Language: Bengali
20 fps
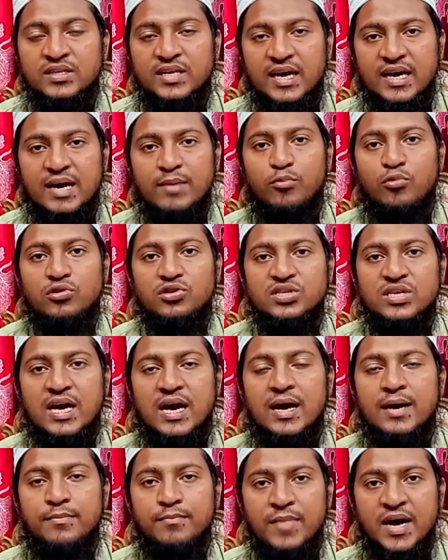টাকা পয়সা
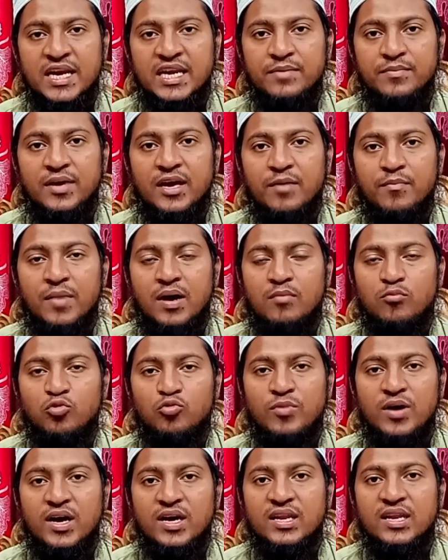মানি ব্যাগ মা
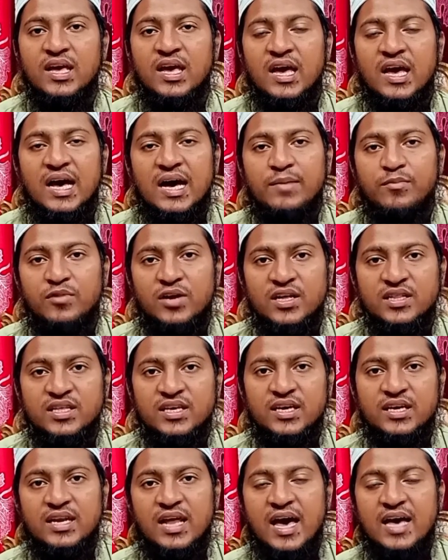মোবাইল
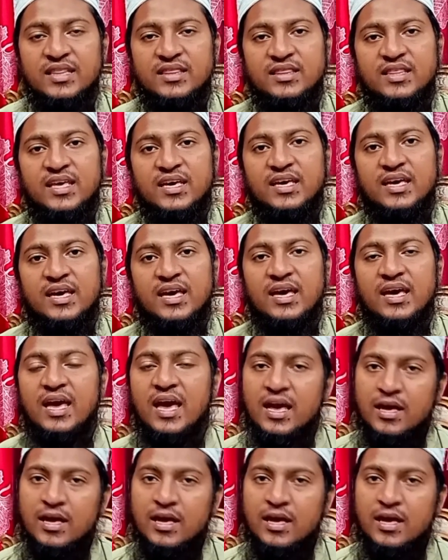আপনাদের হাত থেকে